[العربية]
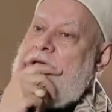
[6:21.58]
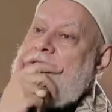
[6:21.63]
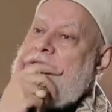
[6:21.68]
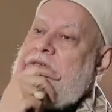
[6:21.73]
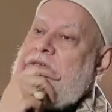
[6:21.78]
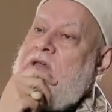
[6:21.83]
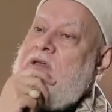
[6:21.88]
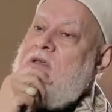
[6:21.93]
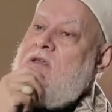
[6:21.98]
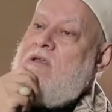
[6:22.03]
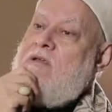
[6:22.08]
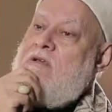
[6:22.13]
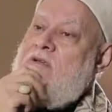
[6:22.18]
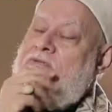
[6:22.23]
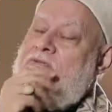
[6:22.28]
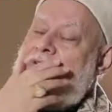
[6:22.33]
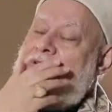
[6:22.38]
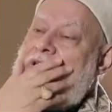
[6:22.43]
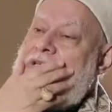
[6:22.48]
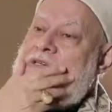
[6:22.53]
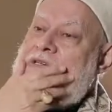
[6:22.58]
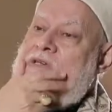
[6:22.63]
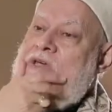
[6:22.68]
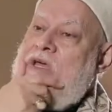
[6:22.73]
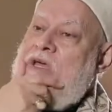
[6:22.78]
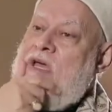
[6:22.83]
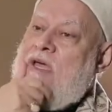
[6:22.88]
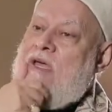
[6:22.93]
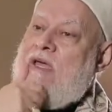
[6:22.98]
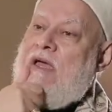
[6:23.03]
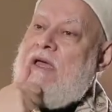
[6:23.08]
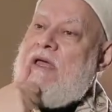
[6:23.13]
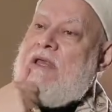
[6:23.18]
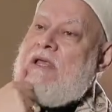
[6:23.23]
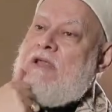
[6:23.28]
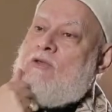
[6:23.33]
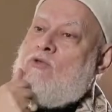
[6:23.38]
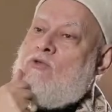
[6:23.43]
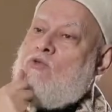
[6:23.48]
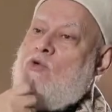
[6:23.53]
السيدة نفيسة
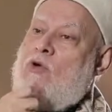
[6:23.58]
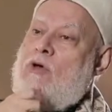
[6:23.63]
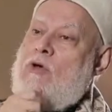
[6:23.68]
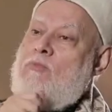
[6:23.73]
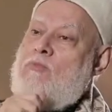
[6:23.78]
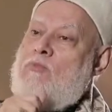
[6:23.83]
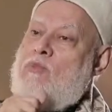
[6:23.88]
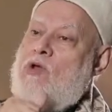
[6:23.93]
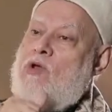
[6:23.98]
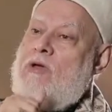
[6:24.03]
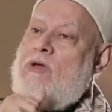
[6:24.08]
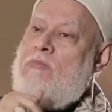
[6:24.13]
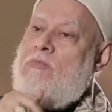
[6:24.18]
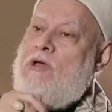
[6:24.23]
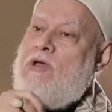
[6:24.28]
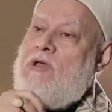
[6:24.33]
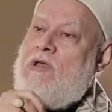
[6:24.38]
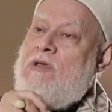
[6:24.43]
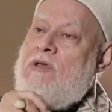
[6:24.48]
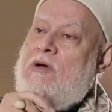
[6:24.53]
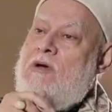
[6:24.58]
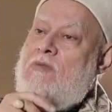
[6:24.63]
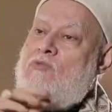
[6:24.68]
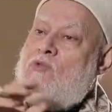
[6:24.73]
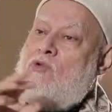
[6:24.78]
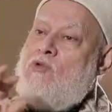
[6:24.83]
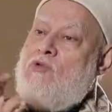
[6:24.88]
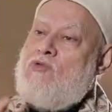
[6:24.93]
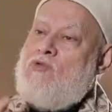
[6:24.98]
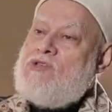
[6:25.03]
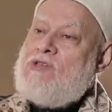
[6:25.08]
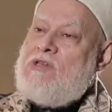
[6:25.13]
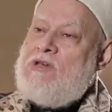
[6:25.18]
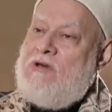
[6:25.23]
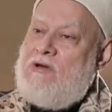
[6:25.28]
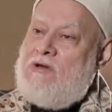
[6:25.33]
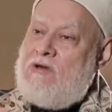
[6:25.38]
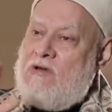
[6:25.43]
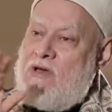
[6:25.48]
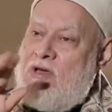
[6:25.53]
كانت تحب العبادة منذ
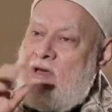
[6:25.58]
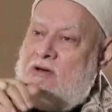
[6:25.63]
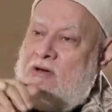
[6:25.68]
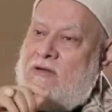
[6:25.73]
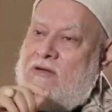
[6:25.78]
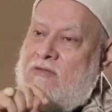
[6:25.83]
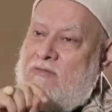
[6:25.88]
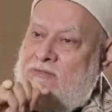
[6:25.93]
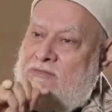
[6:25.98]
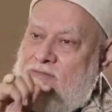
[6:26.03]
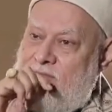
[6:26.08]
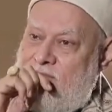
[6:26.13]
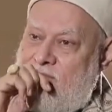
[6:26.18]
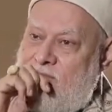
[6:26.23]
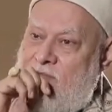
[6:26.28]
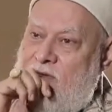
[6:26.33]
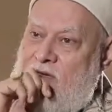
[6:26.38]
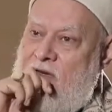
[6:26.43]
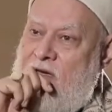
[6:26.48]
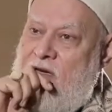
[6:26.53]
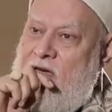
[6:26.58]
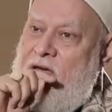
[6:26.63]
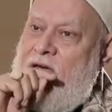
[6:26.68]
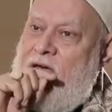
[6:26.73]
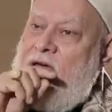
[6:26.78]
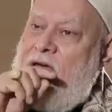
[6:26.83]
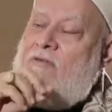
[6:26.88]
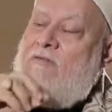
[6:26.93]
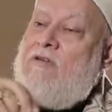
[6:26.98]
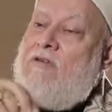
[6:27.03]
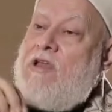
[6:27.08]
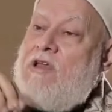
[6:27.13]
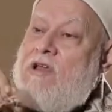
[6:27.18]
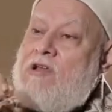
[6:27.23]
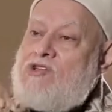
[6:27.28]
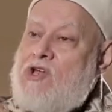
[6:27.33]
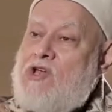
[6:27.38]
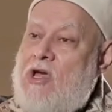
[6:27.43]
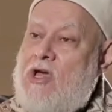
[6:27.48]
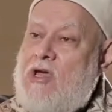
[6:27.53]
صغرها
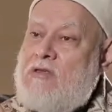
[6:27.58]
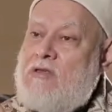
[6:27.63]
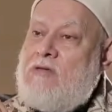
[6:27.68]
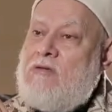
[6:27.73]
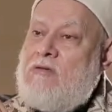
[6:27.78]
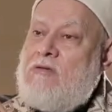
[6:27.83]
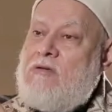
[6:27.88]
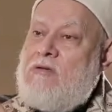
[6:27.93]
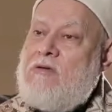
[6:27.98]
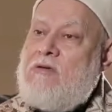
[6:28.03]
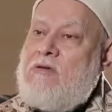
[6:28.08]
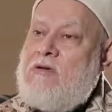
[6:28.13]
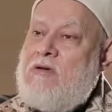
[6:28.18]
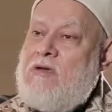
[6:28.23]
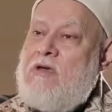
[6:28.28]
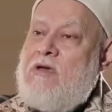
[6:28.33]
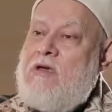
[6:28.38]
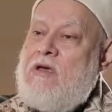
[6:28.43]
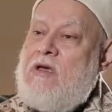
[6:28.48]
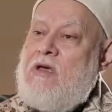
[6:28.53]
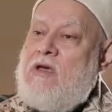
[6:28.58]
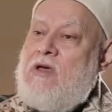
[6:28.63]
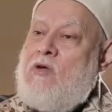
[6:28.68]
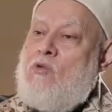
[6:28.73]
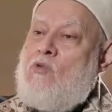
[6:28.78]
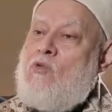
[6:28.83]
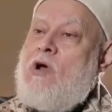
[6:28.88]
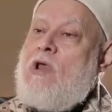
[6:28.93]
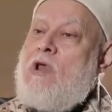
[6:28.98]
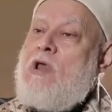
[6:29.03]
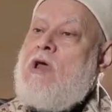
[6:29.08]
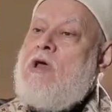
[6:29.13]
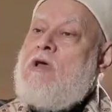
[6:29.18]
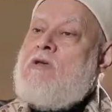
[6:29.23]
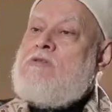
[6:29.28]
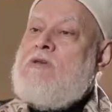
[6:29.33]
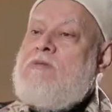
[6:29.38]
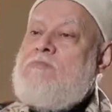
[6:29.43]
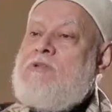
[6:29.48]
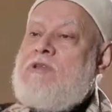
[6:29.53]
فنشأت
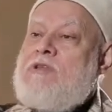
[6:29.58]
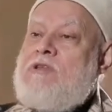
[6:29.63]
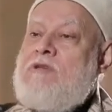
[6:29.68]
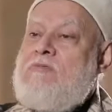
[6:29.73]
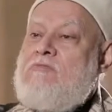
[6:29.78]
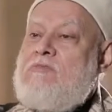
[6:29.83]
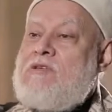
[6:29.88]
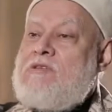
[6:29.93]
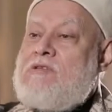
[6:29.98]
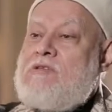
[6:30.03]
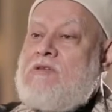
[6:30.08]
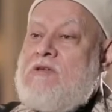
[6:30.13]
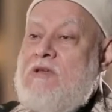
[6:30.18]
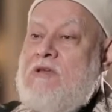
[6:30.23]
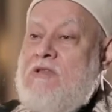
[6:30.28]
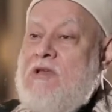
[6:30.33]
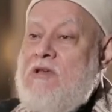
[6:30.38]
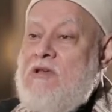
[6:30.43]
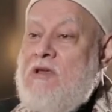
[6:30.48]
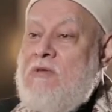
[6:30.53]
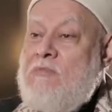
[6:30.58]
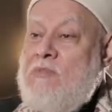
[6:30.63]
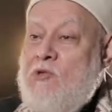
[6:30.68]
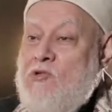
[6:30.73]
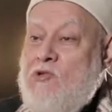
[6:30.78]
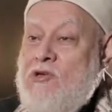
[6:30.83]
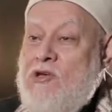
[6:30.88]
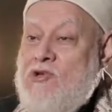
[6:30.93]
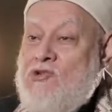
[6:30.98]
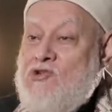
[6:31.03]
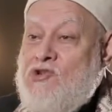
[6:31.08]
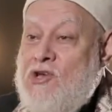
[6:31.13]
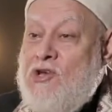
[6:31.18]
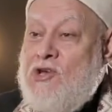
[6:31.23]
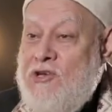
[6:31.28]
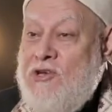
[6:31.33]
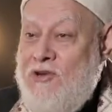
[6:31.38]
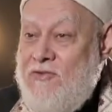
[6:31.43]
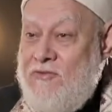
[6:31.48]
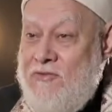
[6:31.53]
ولازمت المسجد النبوي
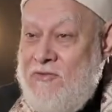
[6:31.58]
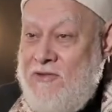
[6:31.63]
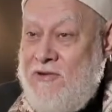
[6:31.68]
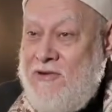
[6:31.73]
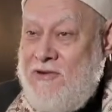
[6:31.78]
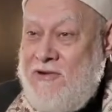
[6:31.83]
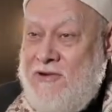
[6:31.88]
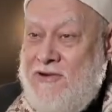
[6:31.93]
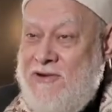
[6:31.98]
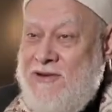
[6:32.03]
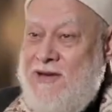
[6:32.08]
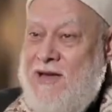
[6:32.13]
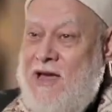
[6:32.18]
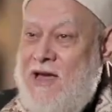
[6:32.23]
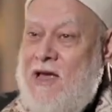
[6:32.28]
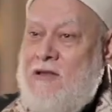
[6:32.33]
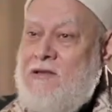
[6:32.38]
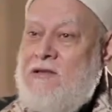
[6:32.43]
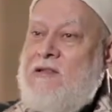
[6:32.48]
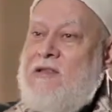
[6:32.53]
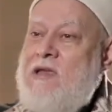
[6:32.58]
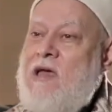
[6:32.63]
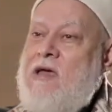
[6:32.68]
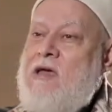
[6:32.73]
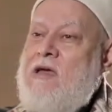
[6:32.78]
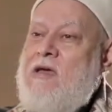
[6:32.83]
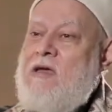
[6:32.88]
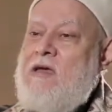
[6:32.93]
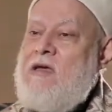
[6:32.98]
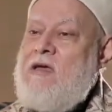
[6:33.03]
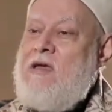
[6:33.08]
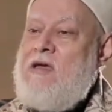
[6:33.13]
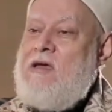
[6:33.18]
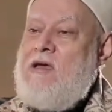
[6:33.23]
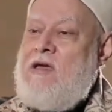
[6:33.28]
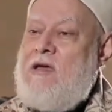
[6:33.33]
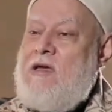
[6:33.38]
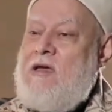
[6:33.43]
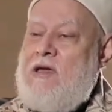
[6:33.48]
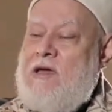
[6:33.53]
الشريف الله ادي ده
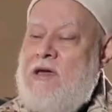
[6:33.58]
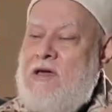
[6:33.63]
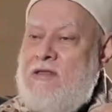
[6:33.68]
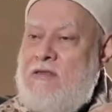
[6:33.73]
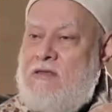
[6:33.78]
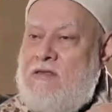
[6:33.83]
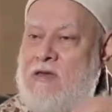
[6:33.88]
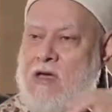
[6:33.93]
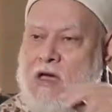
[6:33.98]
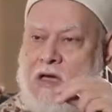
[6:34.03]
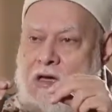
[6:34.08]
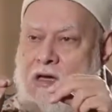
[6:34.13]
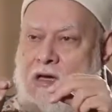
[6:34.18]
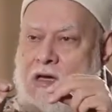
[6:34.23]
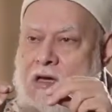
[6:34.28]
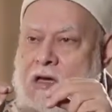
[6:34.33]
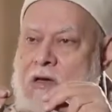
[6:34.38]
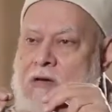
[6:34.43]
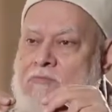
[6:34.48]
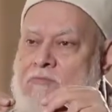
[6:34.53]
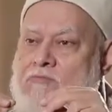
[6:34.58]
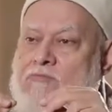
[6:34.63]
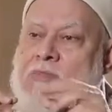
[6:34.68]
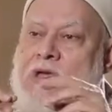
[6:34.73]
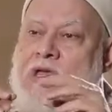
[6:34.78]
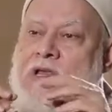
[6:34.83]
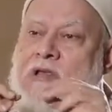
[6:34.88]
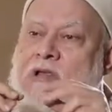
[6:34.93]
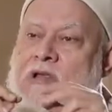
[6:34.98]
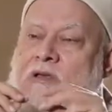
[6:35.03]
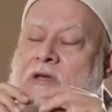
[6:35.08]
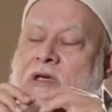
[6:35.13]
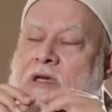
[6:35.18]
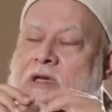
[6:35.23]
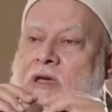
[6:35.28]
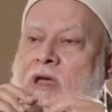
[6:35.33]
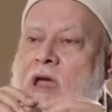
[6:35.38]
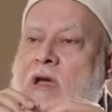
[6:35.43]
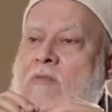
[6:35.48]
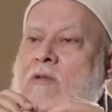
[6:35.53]
حته من
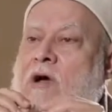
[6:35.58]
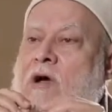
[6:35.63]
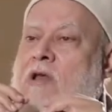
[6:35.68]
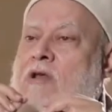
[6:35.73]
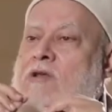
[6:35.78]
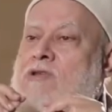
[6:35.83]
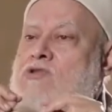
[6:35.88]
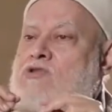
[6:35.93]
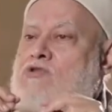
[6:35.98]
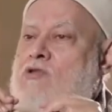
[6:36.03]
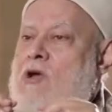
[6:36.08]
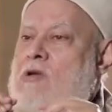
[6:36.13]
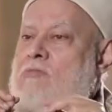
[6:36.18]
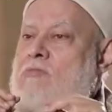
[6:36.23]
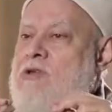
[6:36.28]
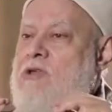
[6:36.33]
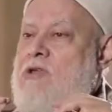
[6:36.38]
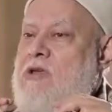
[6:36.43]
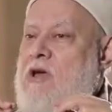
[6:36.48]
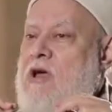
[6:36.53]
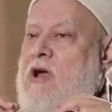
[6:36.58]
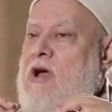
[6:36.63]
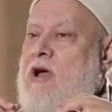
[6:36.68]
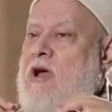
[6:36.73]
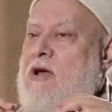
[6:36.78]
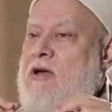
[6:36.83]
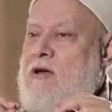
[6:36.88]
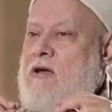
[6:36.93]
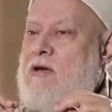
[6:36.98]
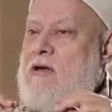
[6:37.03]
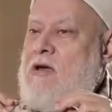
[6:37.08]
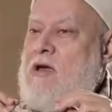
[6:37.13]
الاجابه على السؤال بتاعك